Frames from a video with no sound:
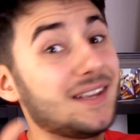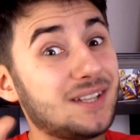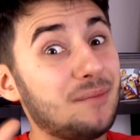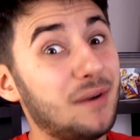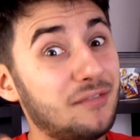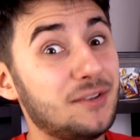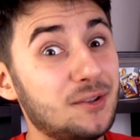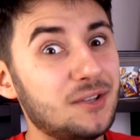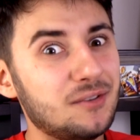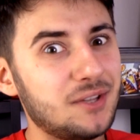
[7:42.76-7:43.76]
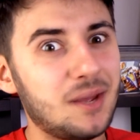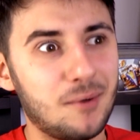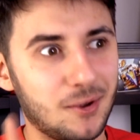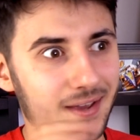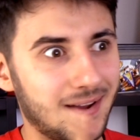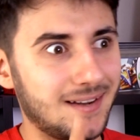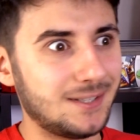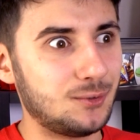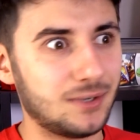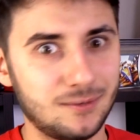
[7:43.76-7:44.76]
Et c'est pas fini au niveau des bugs, hein,
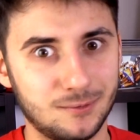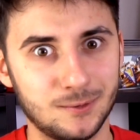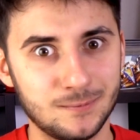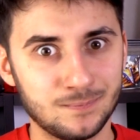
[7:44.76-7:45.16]
rassurez-vous.